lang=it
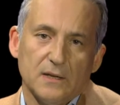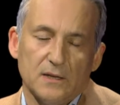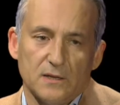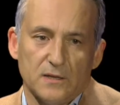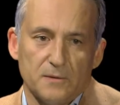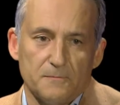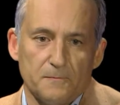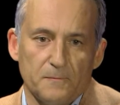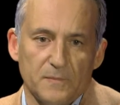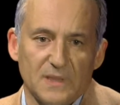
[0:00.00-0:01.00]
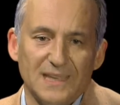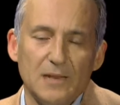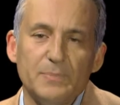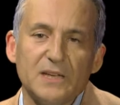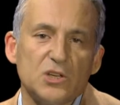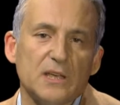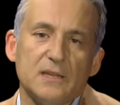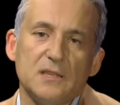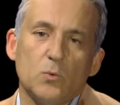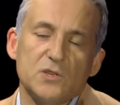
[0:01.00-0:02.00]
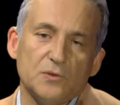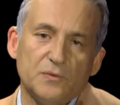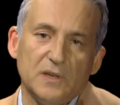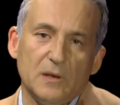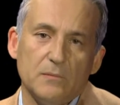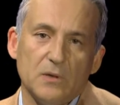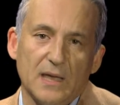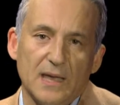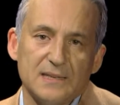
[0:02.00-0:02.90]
Ehm, il piacere di questo film è